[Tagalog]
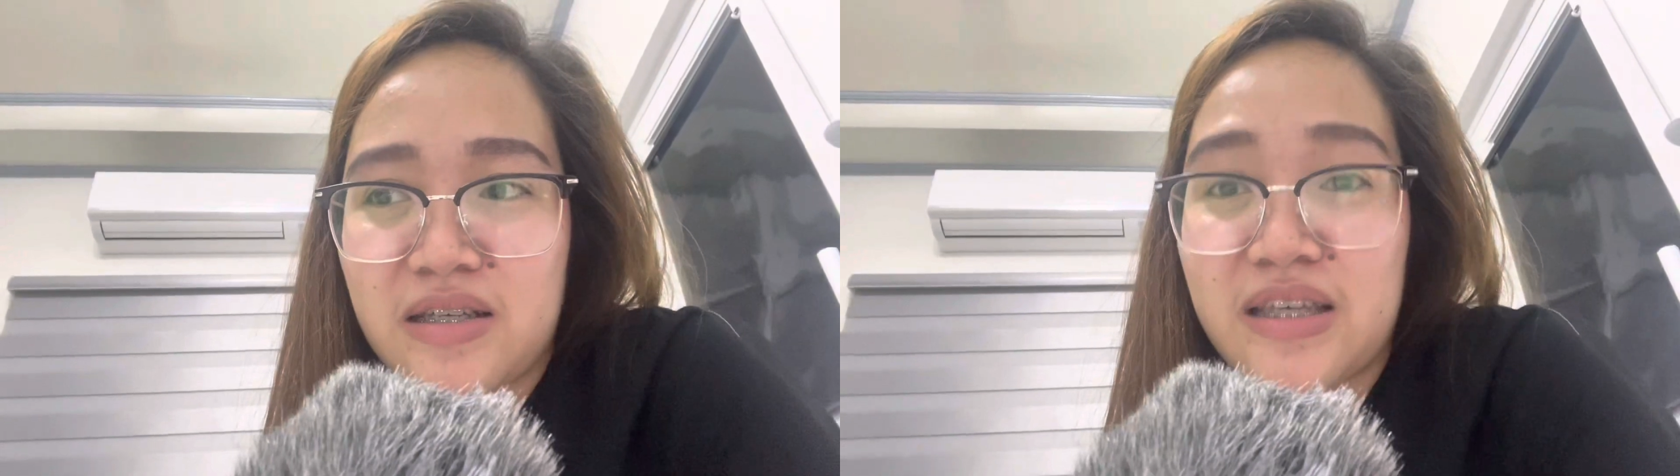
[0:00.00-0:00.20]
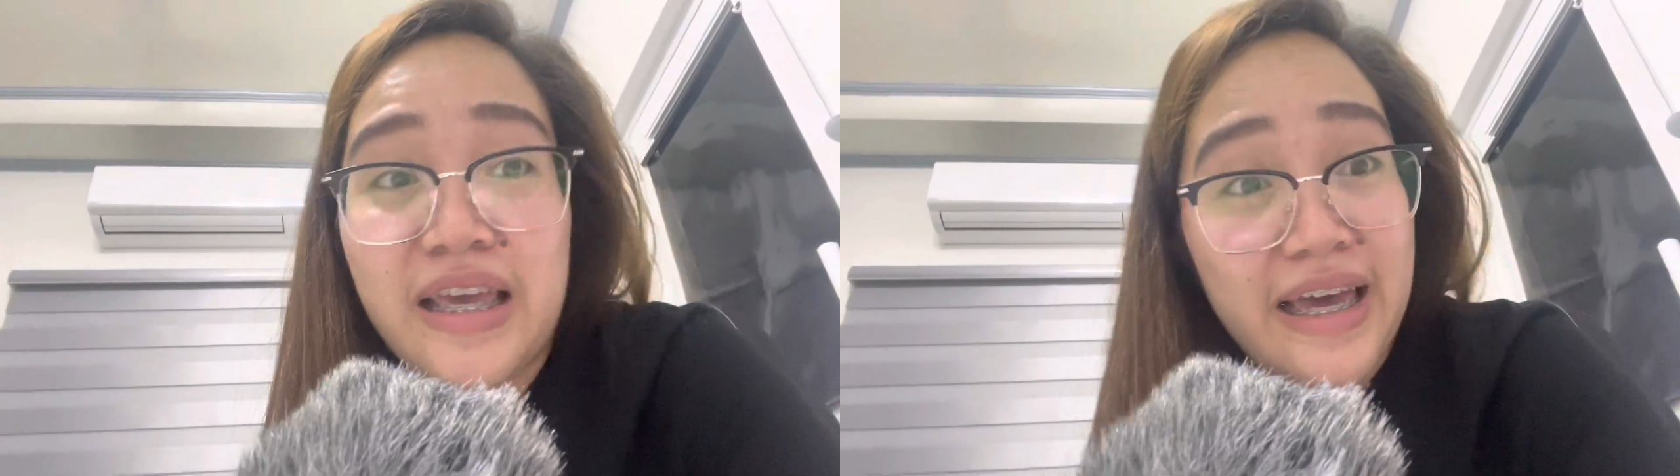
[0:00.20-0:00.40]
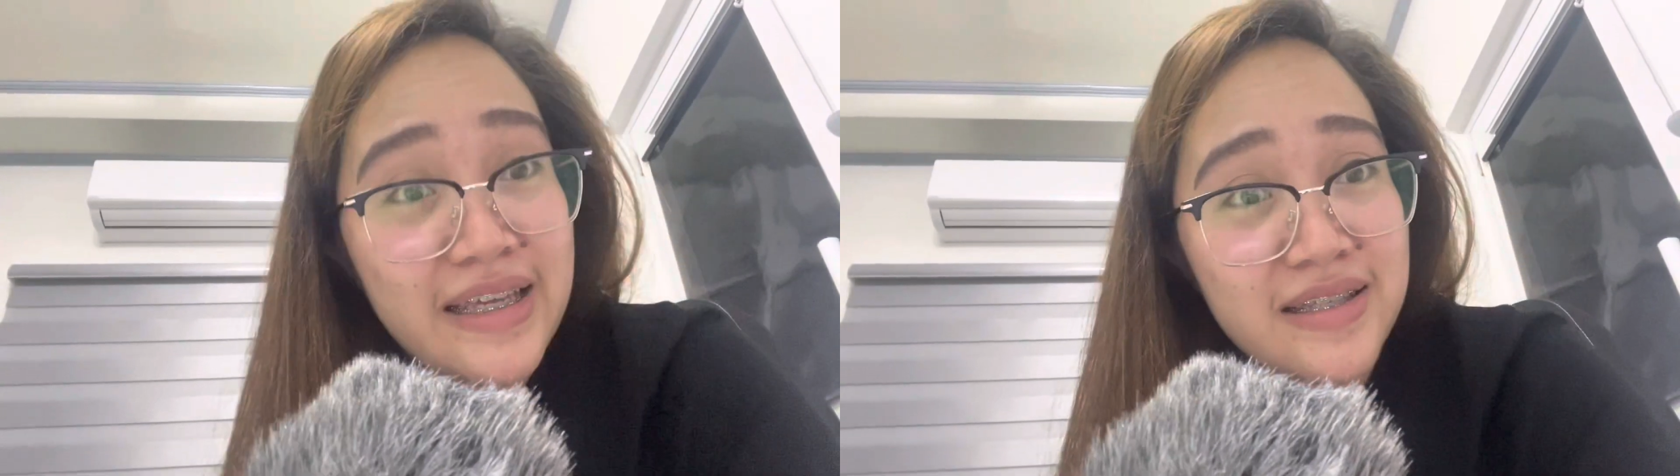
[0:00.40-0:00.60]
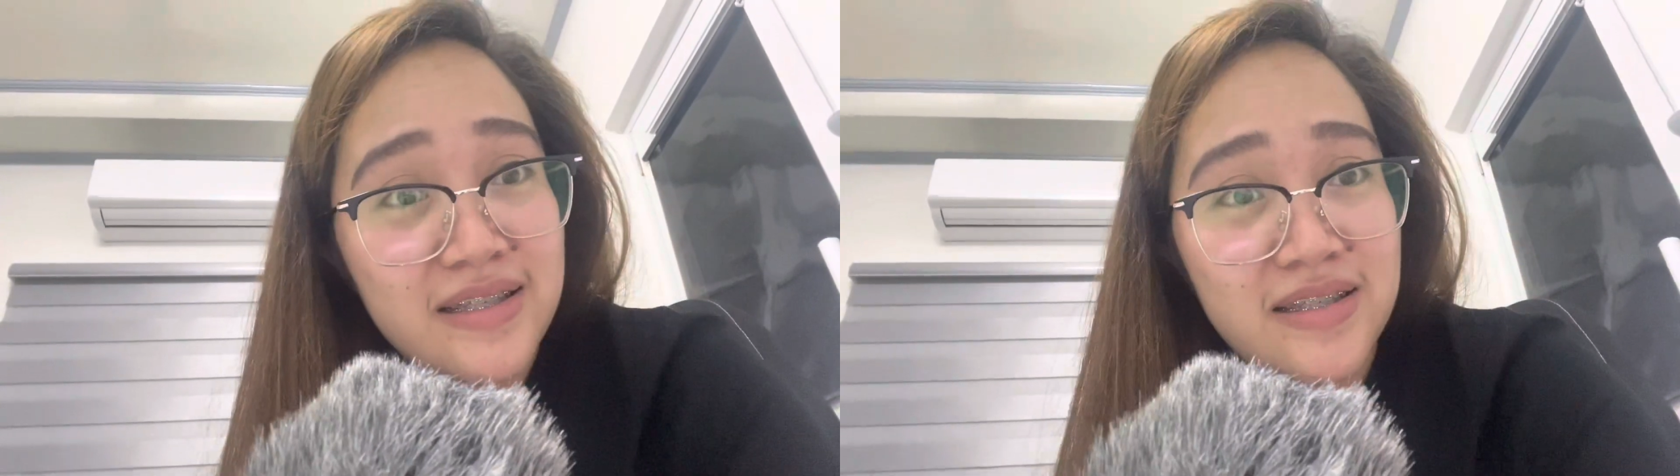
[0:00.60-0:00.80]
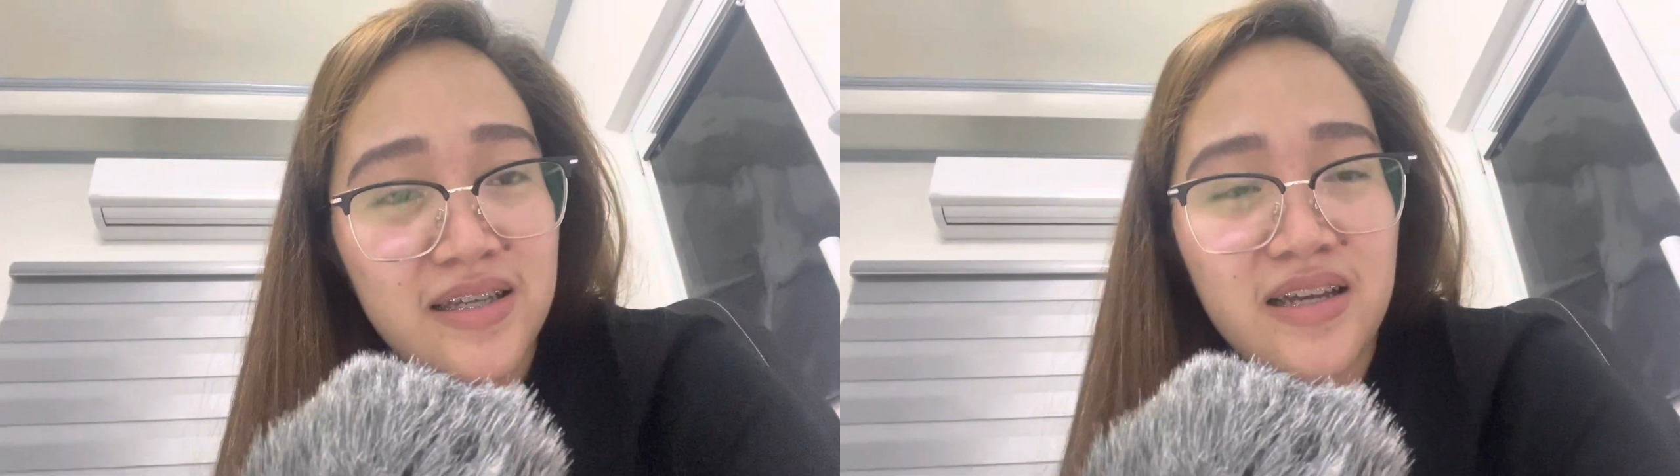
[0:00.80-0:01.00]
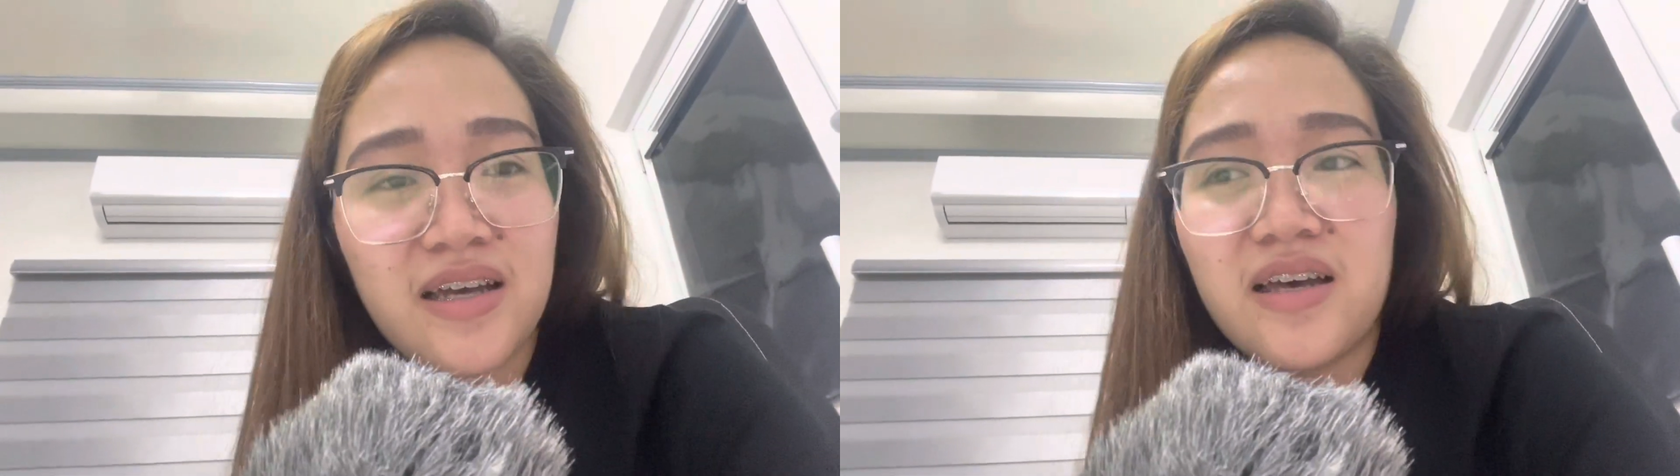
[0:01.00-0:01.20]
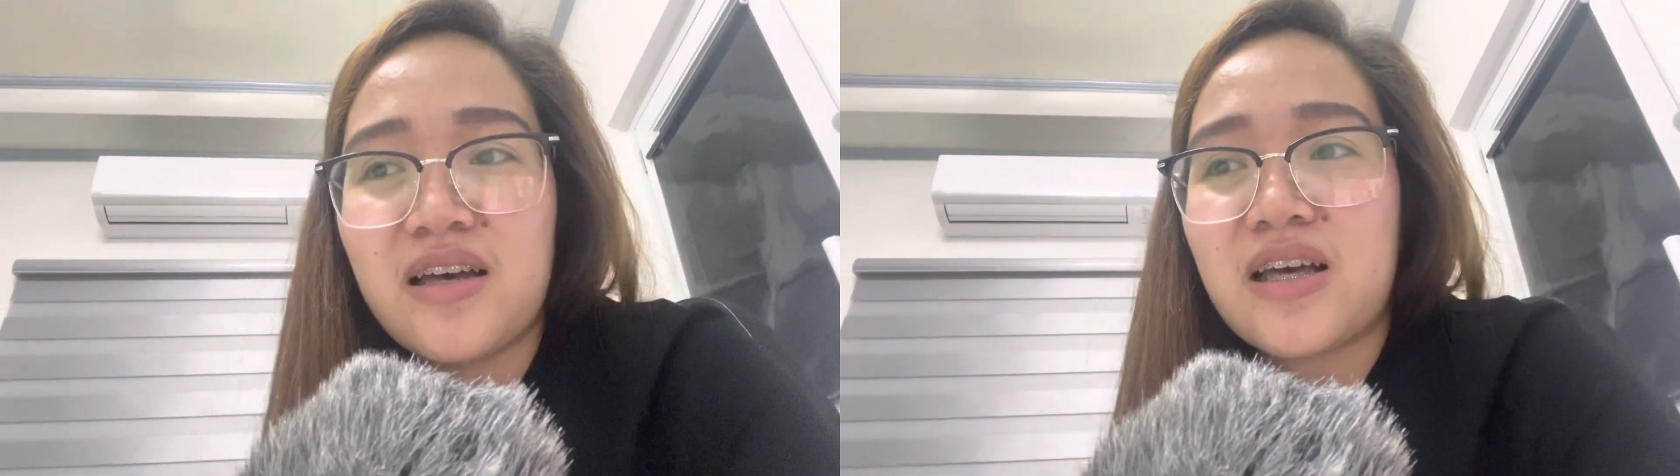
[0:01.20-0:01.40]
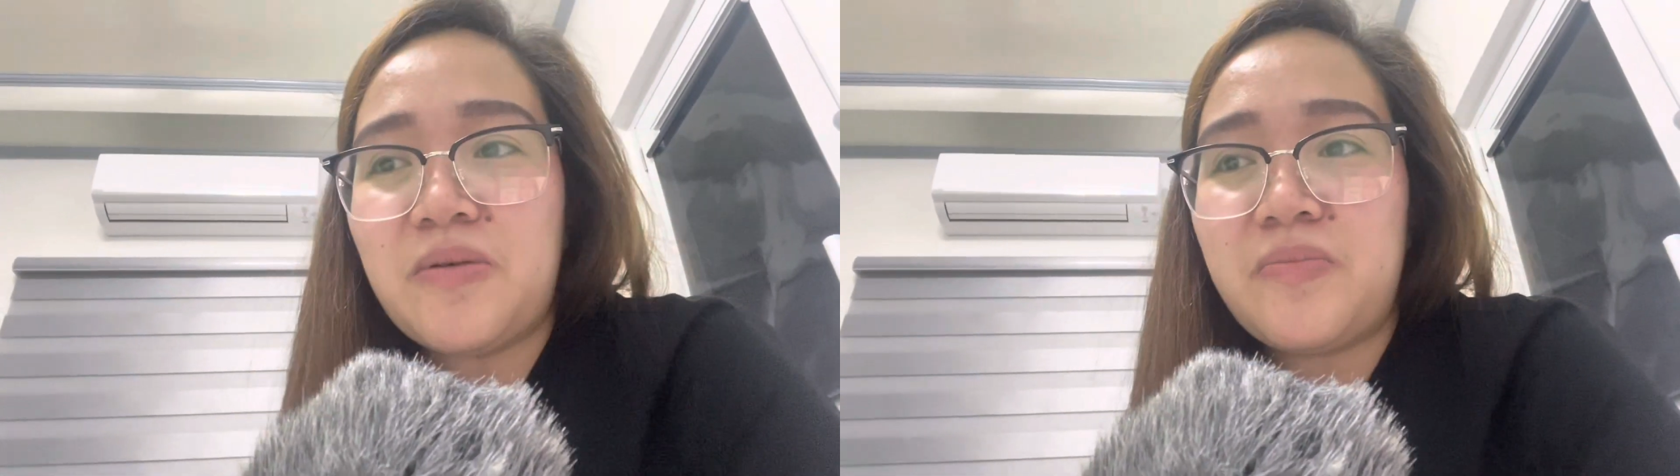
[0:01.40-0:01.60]
Yes
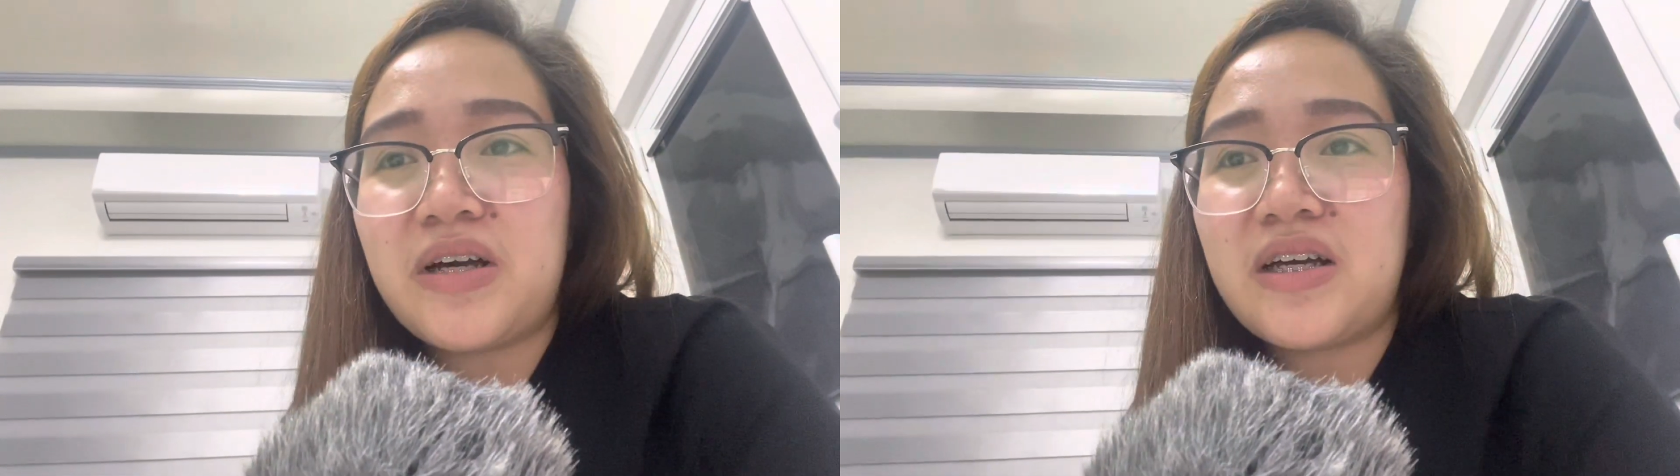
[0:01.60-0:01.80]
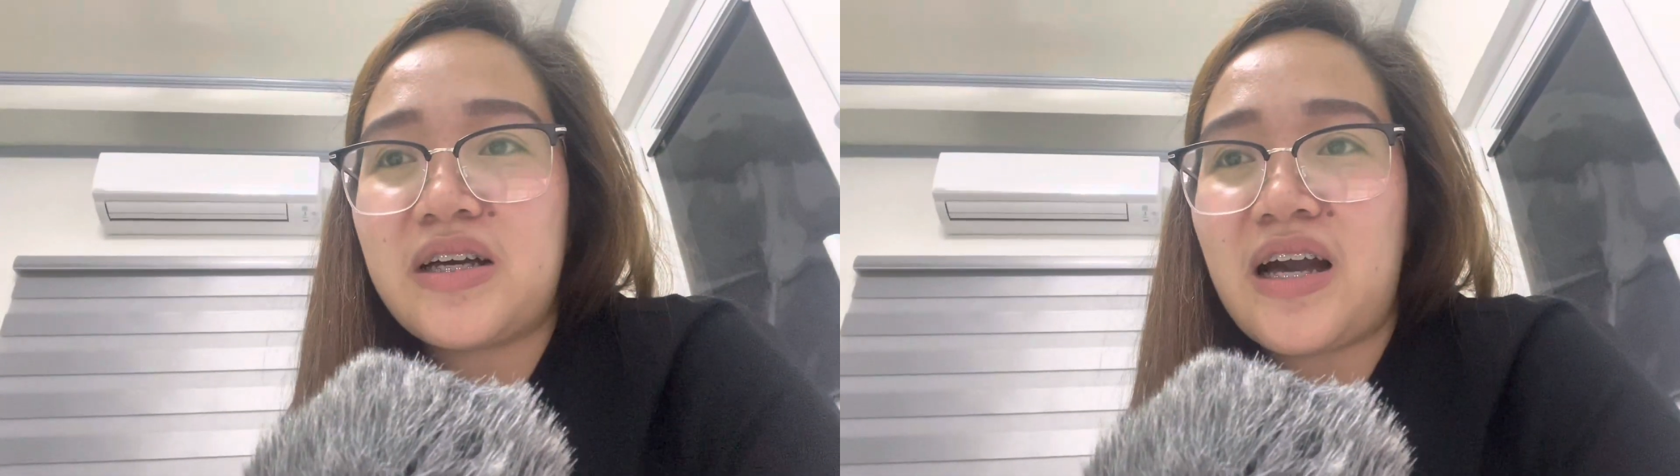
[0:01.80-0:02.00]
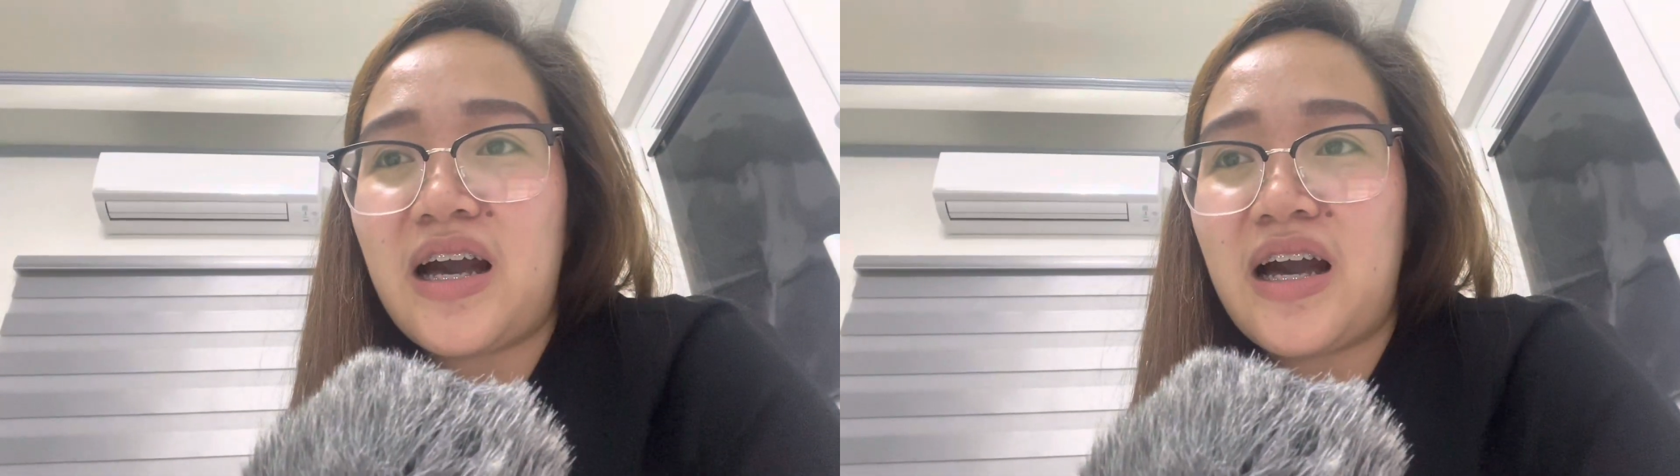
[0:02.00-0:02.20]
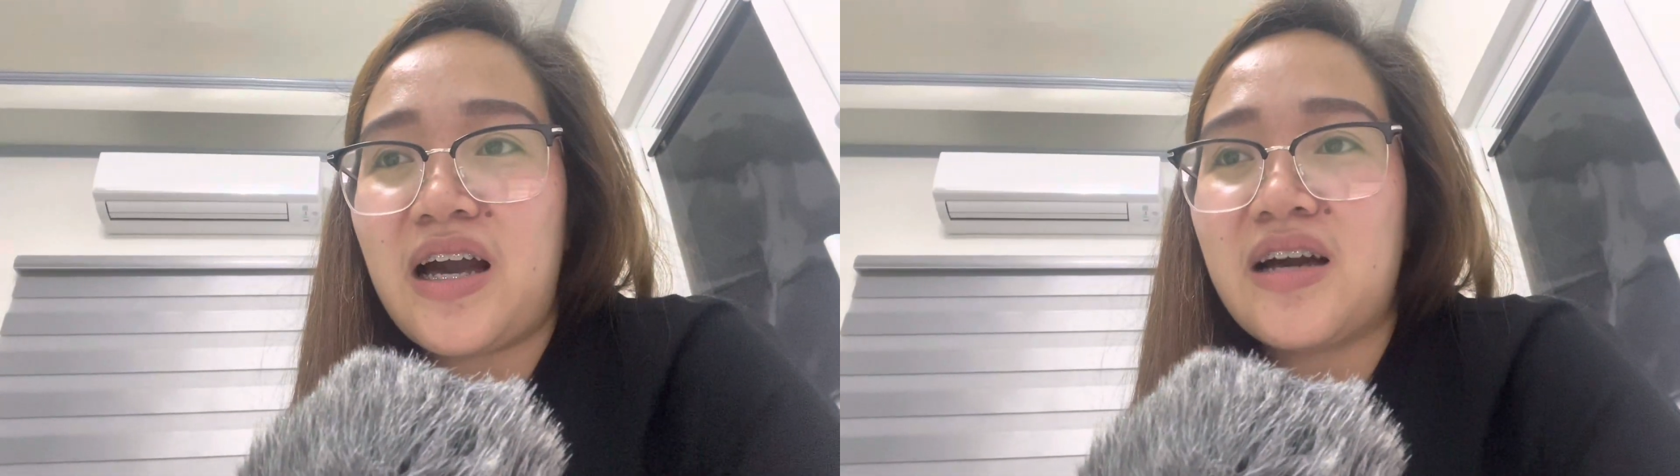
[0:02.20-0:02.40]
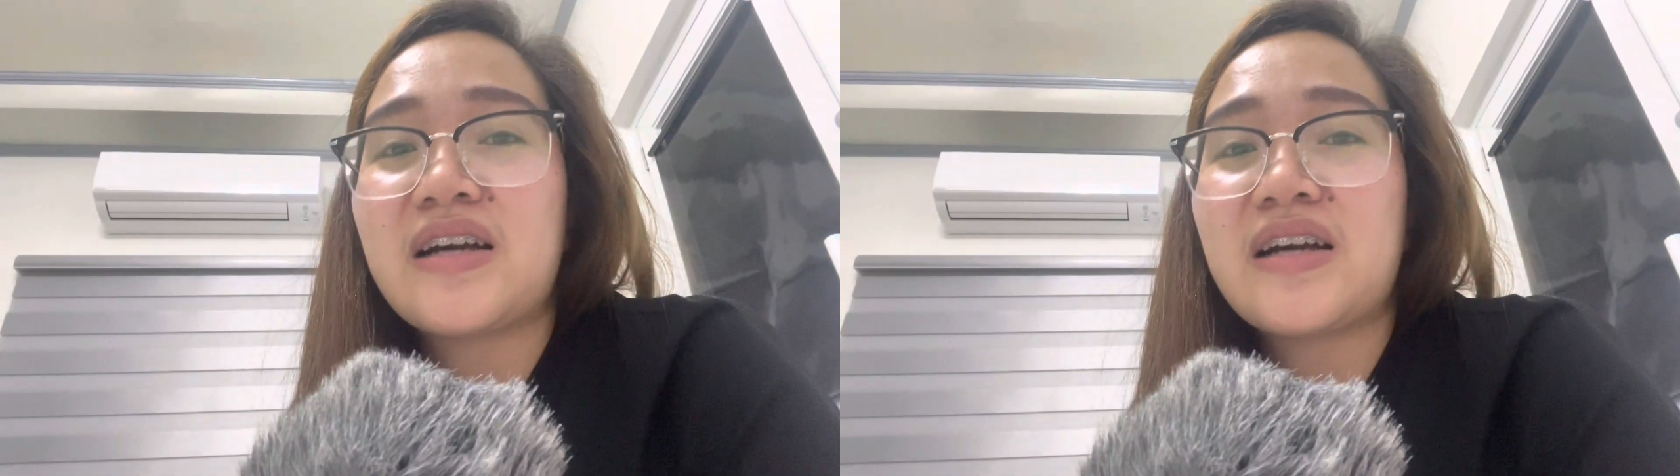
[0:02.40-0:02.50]
kapag ka, ah,